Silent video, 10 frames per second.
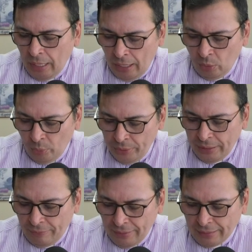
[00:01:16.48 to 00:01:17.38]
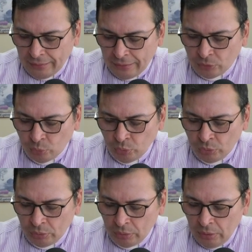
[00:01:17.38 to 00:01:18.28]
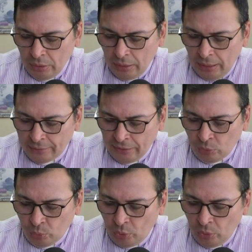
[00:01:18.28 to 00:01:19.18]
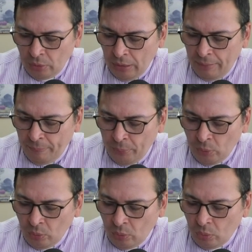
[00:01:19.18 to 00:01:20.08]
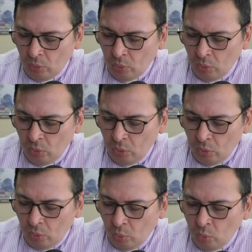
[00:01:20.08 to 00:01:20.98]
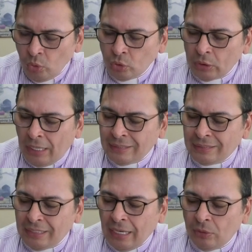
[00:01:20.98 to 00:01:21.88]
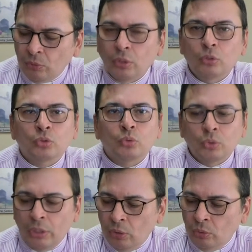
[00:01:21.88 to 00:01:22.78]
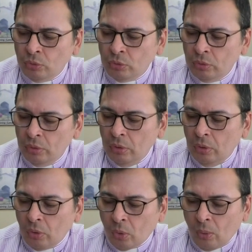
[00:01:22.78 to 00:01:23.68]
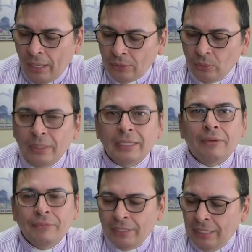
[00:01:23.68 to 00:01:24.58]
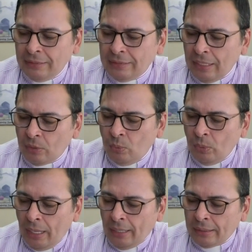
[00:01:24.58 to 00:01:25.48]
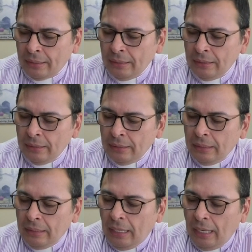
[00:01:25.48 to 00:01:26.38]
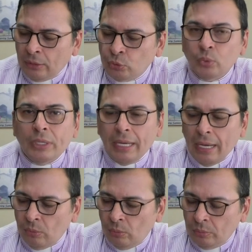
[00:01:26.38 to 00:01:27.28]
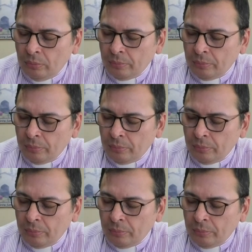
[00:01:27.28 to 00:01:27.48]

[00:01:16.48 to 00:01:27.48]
Al oír hablar de Jesús, el centurión le envió unos ancianos de los judíos rogándole que viniese a curar a su criado.